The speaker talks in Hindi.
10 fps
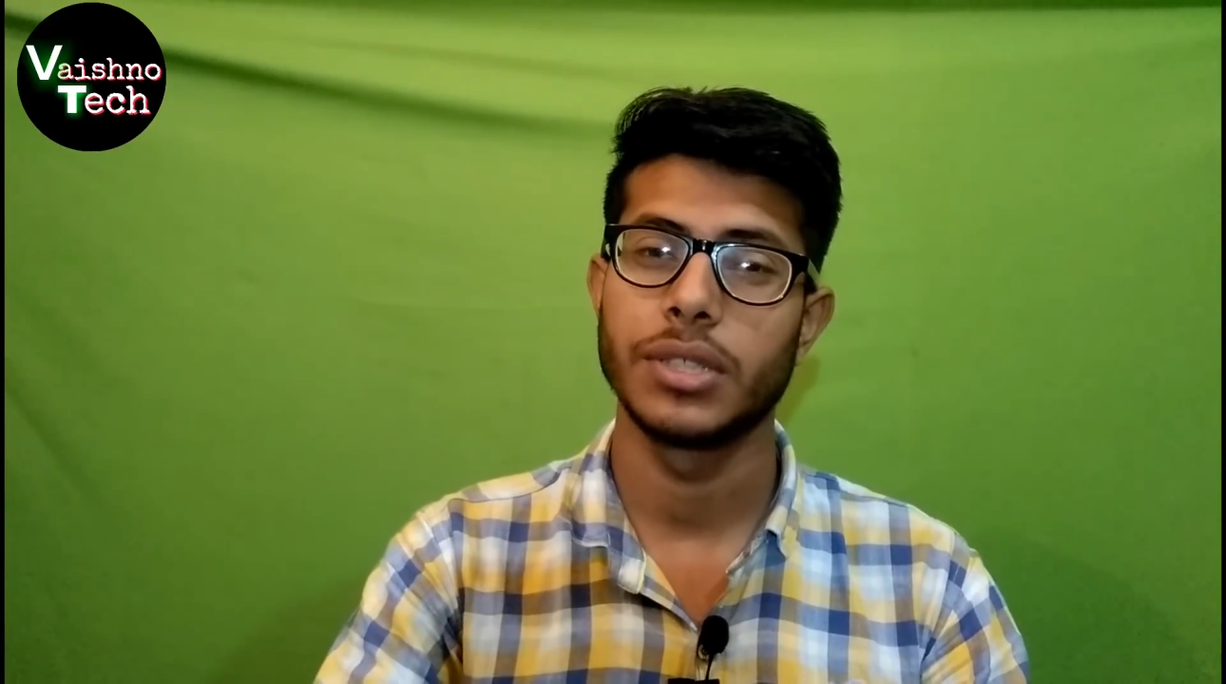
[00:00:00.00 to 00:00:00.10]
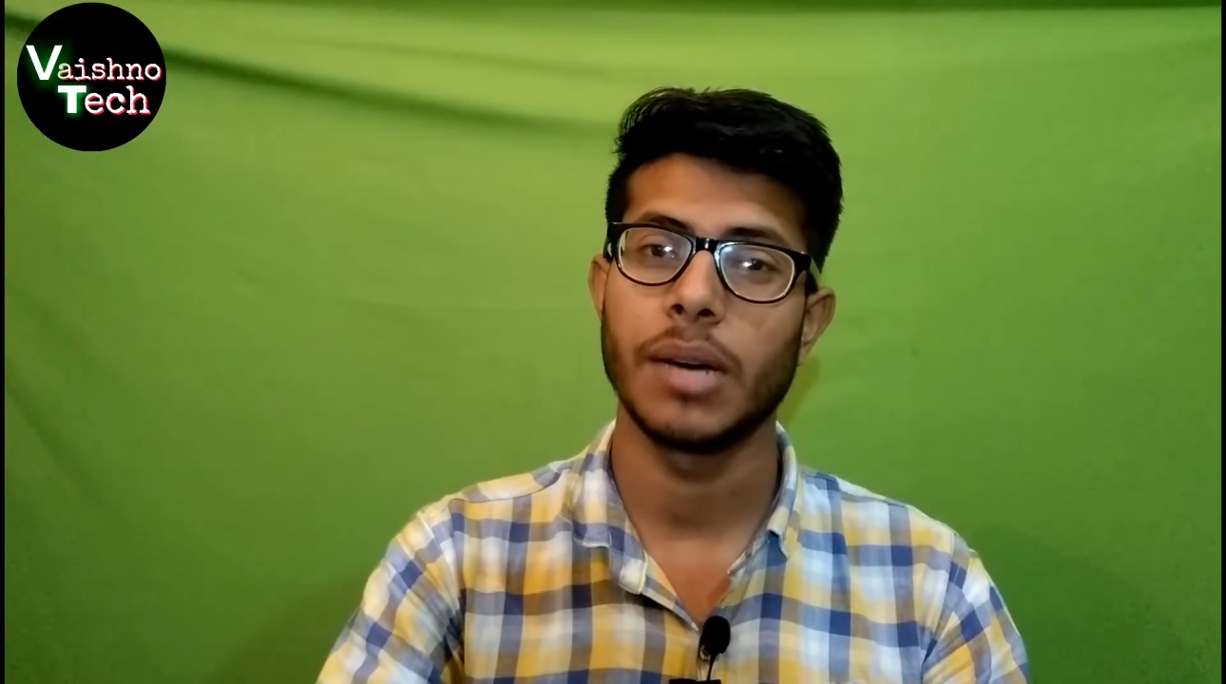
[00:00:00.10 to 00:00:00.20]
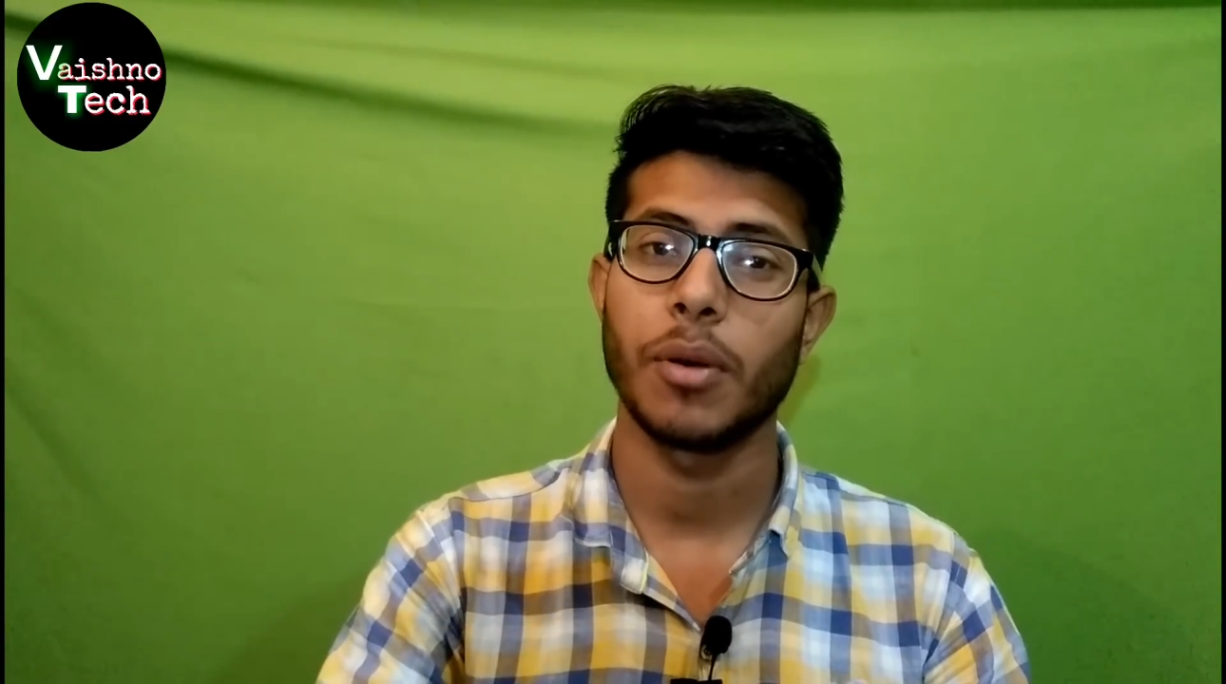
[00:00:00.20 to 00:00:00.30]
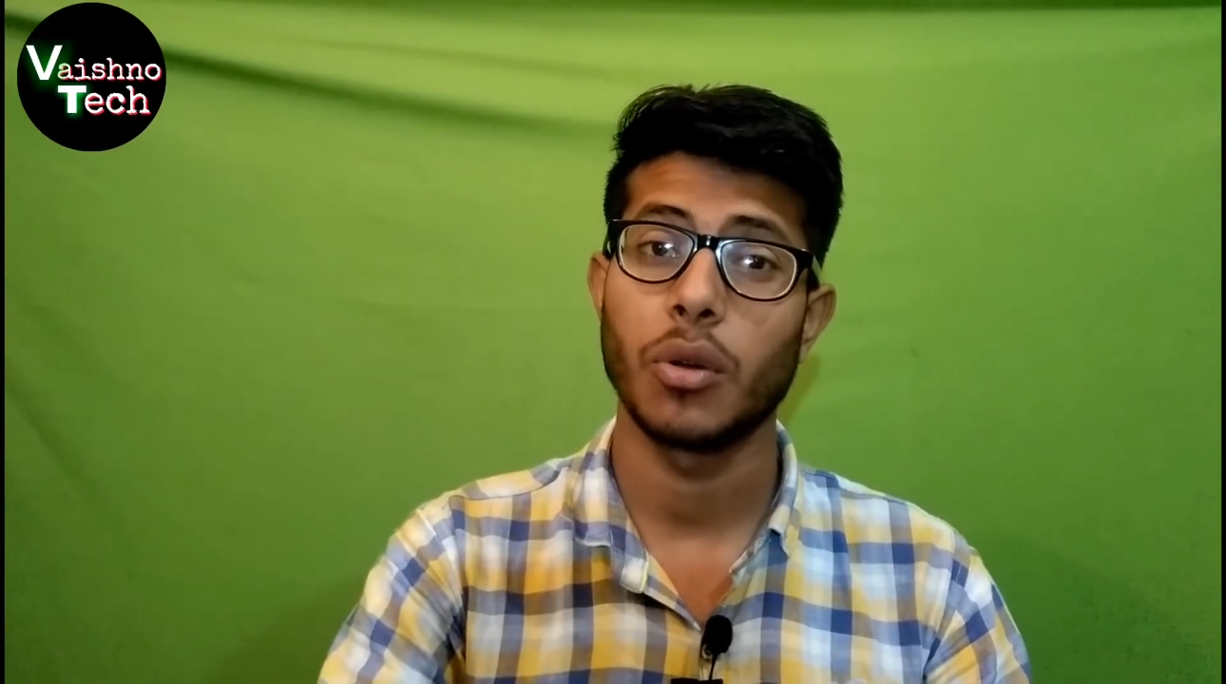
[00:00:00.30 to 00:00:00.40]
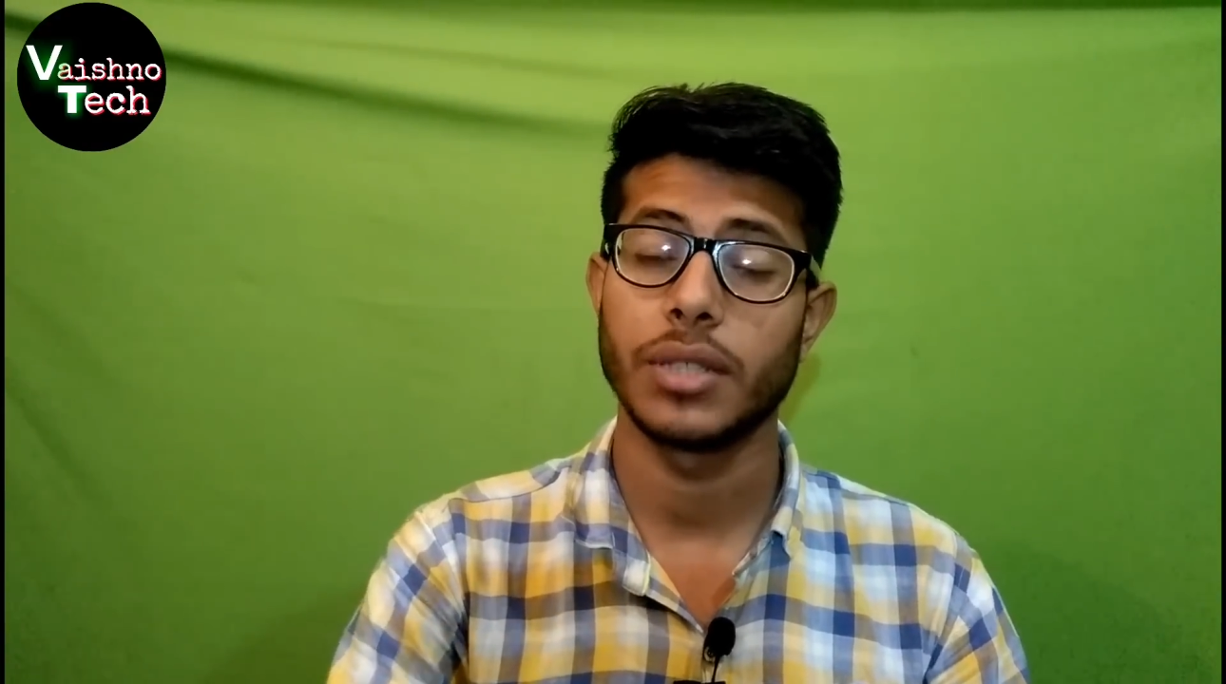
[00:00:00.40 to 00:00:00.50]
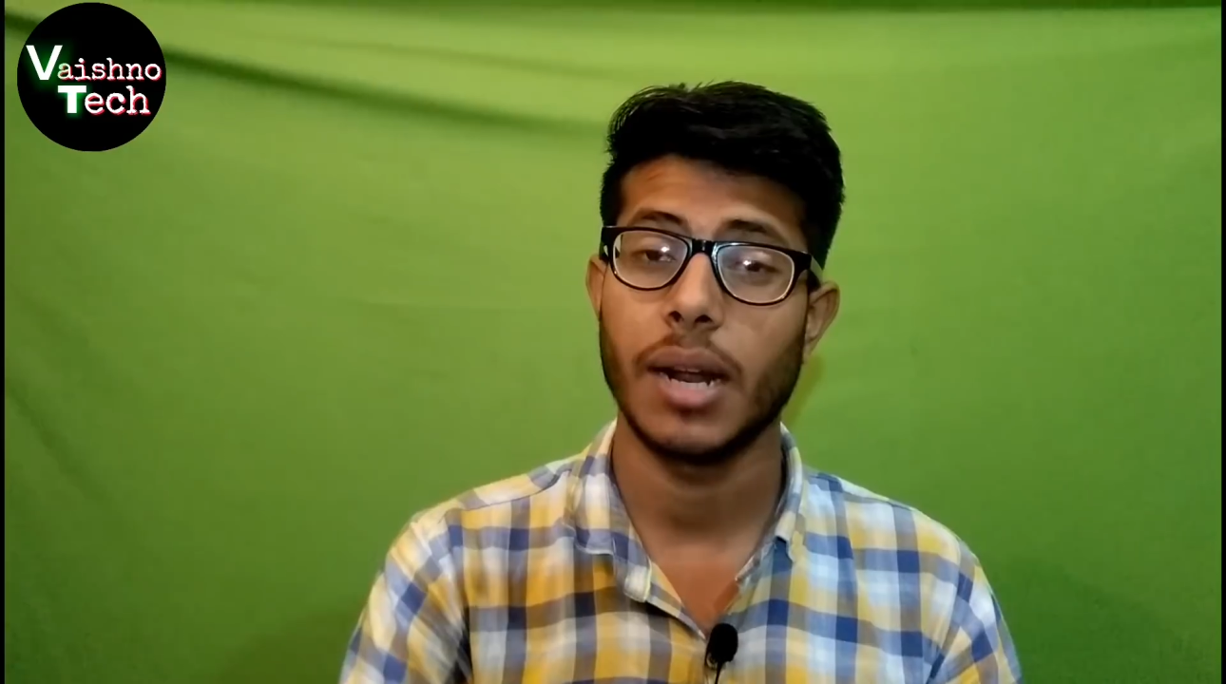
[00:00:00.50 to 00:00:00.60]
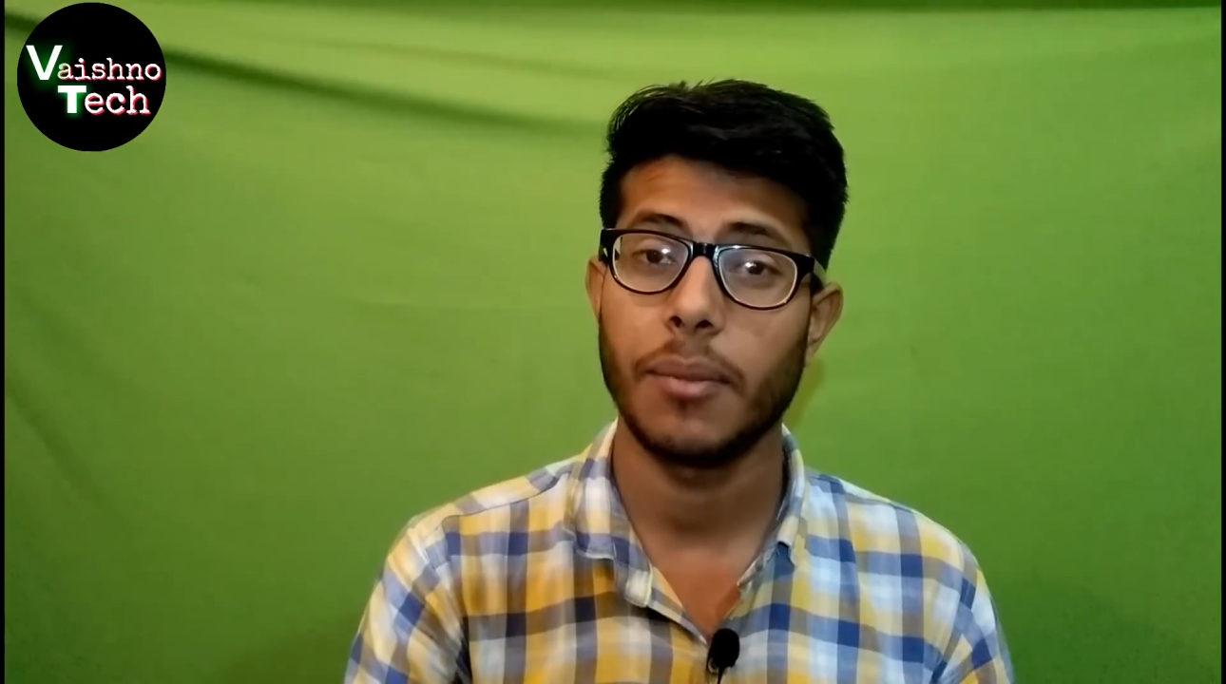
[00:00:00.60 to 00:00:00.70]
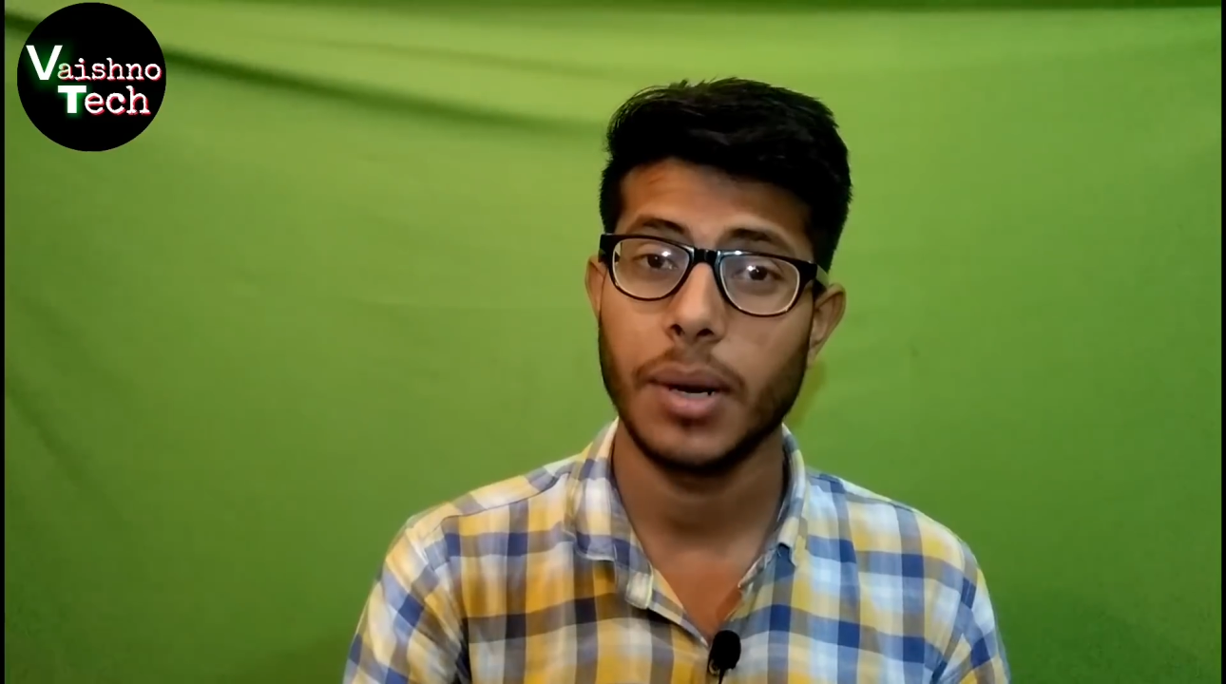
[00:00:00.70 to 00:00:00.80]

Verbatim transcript: जहाँ पर रोजाना